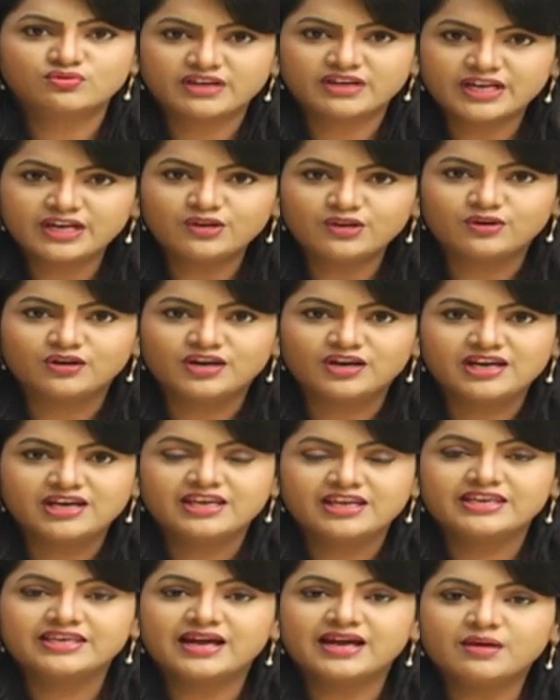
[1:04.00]
త్వరలో
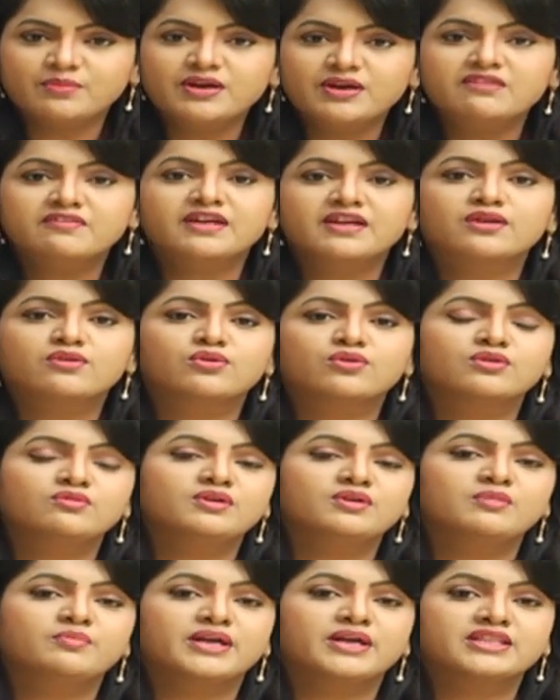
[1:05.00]
యాభై వేల
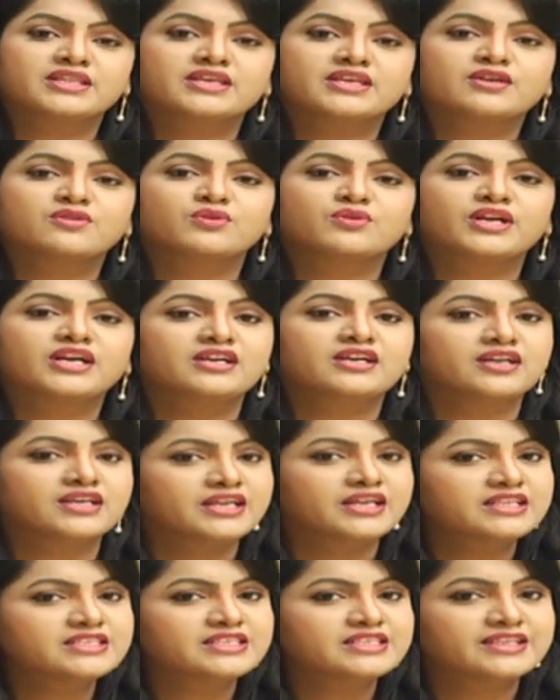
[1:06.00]
కొలువుల భర్తీకి కూడా
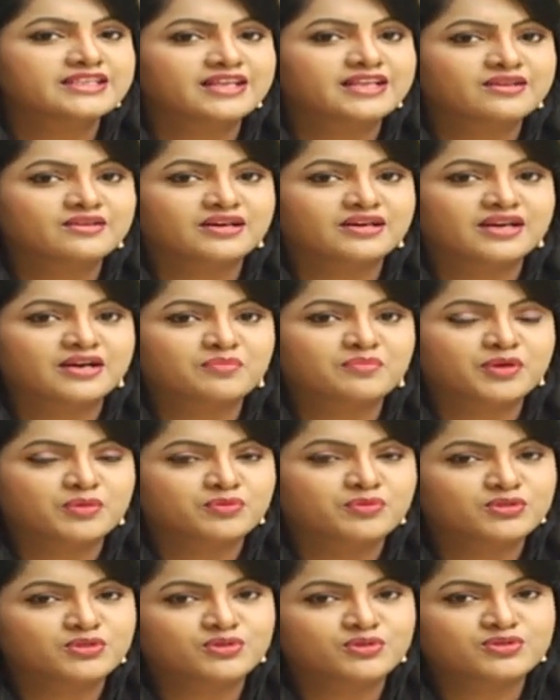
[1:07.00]
గ్రీన్ సిగ్నల్
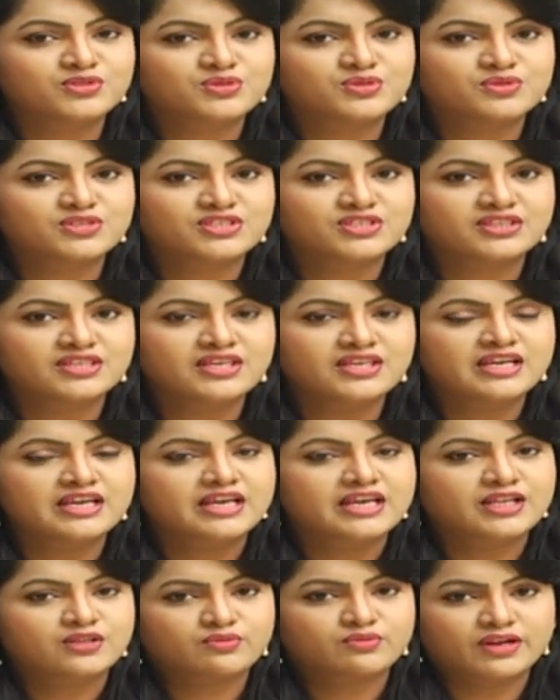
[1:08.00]
ప్రభుత్వం నుంచి వచ్చింది
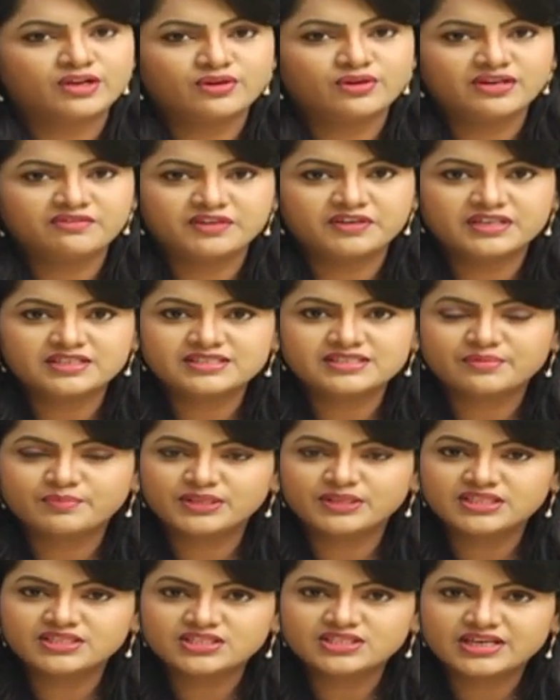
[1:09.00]
త్వరలోనే వీటికి
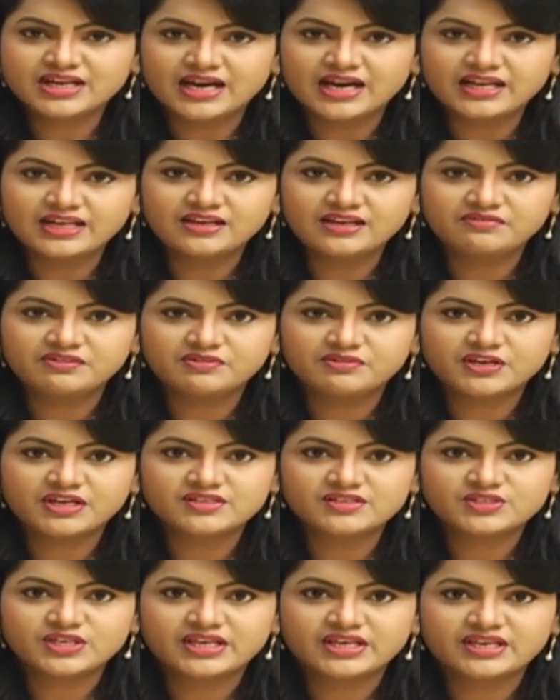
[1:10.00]
సంబంధించి ఖాళీల
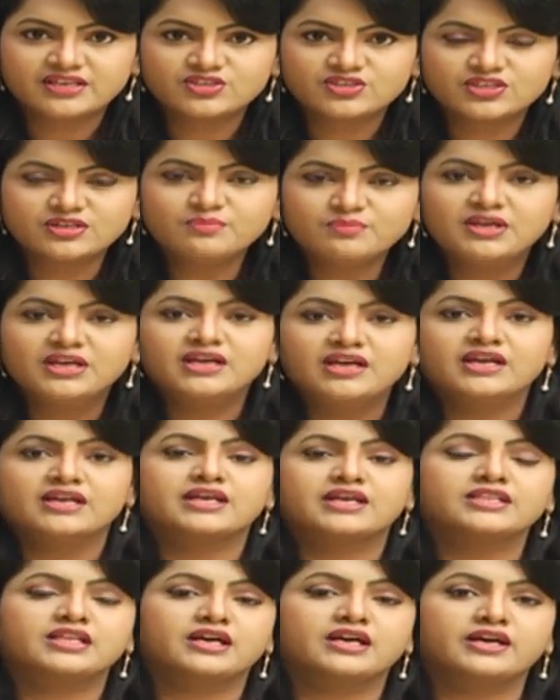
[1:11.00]
వివరాలు సేకరించాం
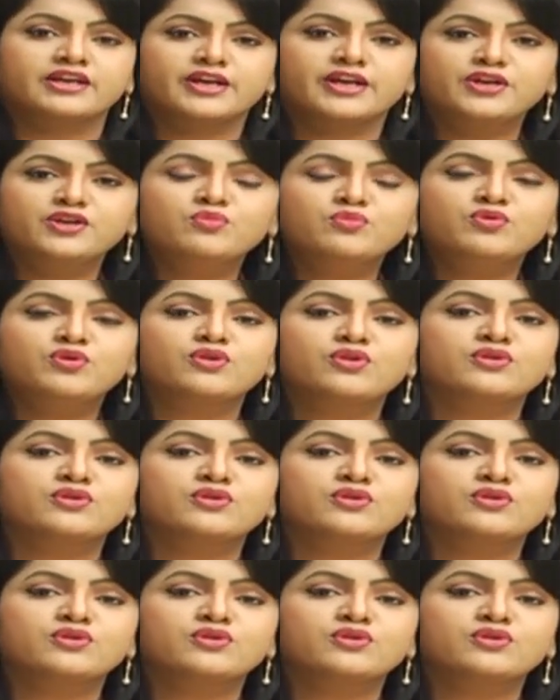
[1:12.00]
గత రెండు మూడు